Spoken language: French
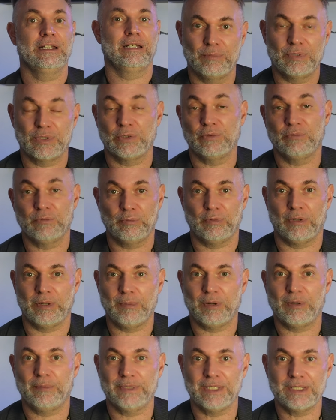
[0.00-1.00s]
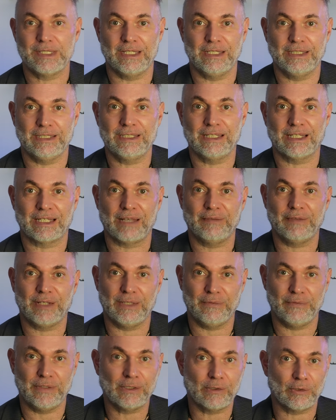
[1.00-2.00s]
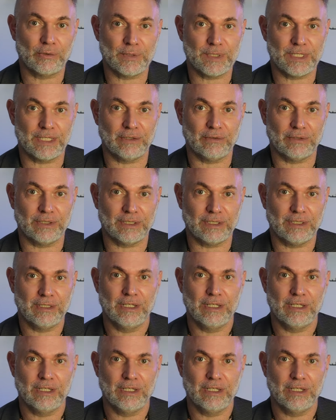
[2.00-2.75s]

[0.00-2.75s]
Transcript: puisque vous ne pourrez pas emmener ces liquides à travers les filtres de sécurité.